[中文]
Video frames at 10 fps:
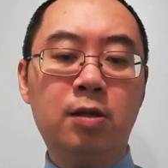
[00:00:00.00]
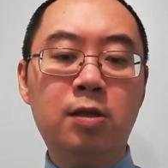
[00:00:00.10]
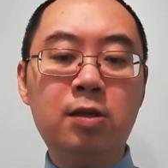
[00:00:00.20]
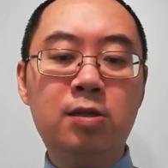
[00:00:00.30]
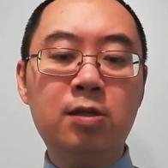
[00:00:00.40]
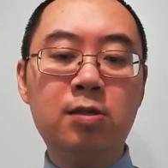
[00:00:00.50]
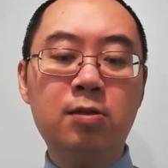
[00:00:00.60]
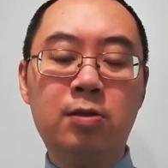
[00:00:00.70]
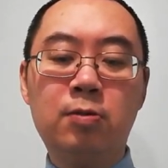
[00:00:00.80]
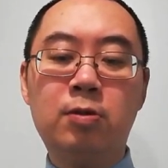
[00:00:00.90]
意思
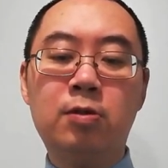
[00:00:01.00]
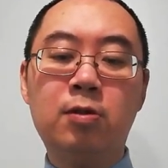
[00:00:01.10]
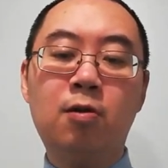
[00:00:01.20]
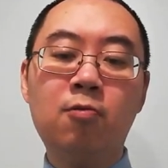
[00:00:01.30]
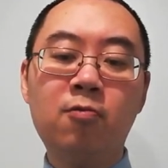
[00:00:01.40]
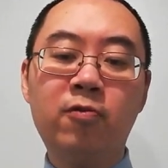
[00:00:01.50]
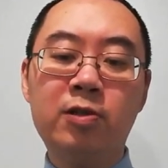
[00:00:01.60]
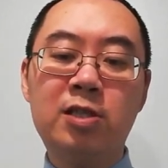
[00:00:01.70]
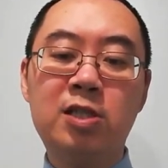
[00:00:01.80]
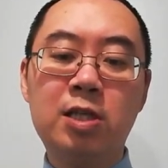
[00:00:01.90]
就是
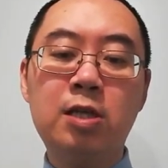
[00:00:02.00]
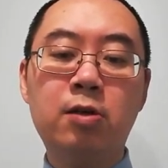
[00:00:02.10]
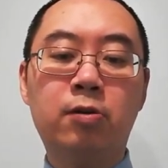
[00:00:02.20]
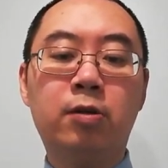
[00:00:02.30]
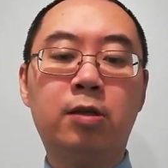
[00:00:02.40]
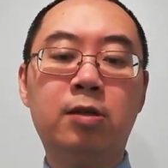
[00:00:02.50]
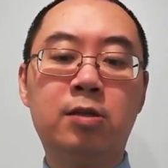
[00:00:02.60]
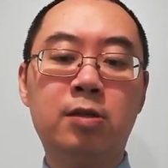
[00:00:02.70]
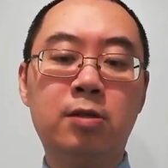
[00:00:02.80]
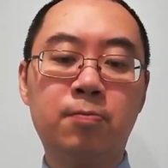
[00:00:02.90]
overseer 的意
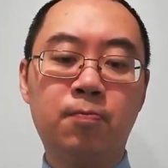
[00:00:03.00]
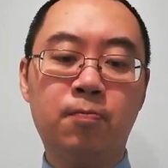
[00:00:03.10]
思，